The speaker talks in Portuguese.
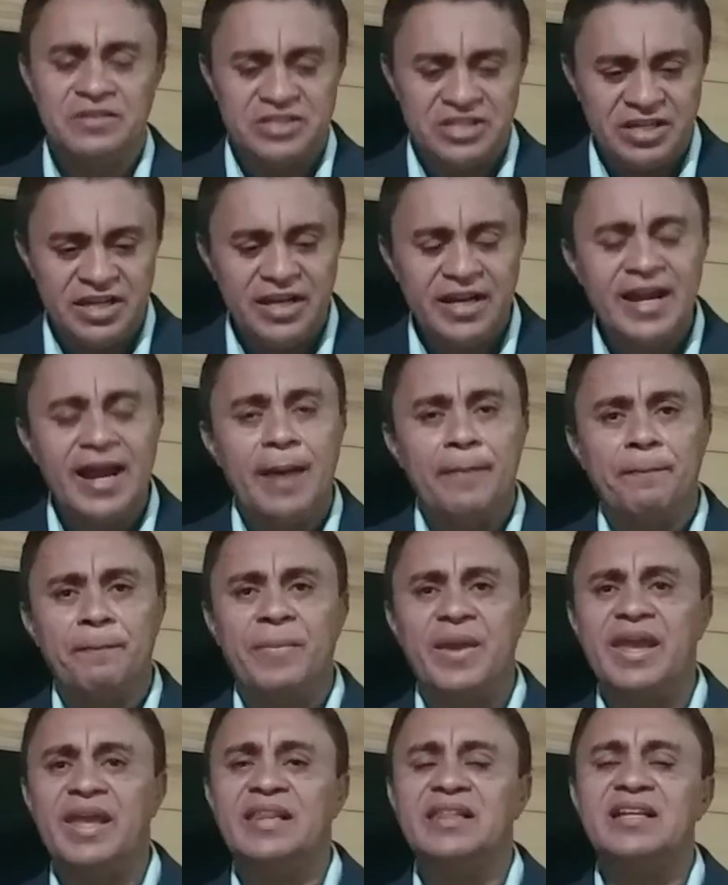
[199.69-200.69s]
Diga
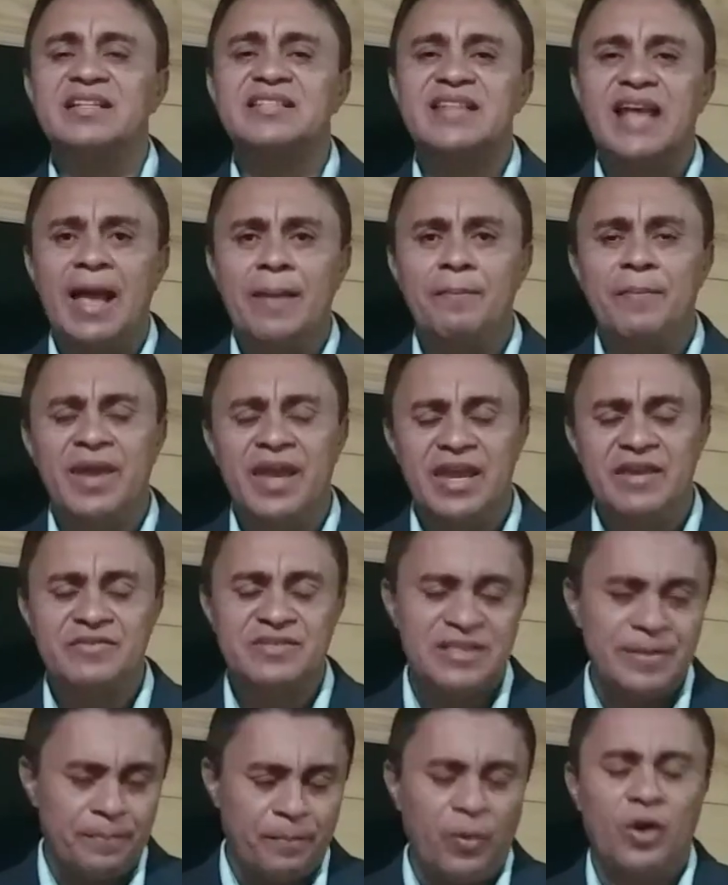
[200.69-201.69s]
apenas amém.
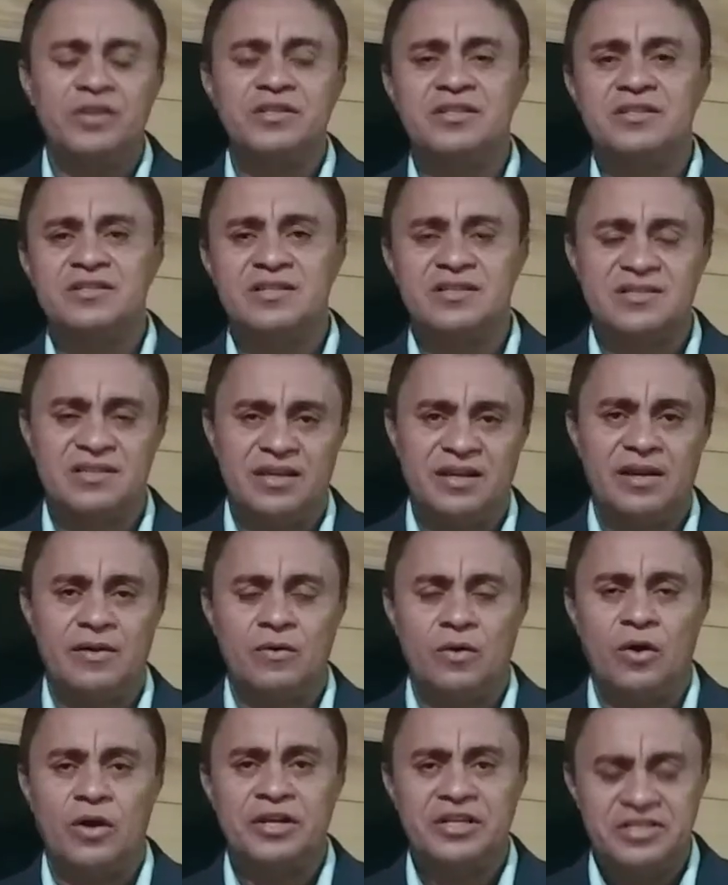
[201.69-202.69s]
Você pode dizer
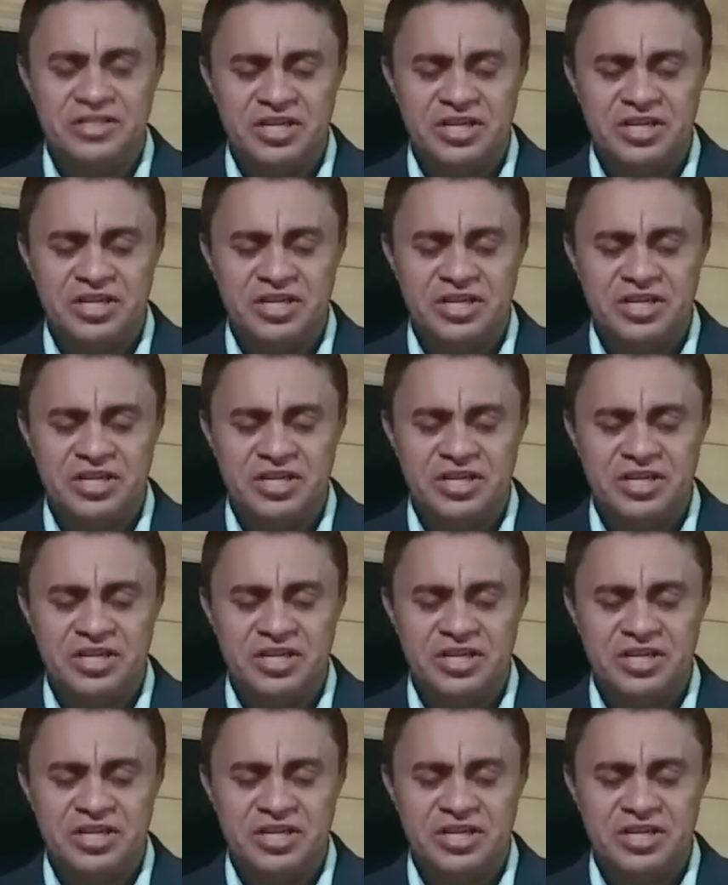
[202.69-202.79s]
agora.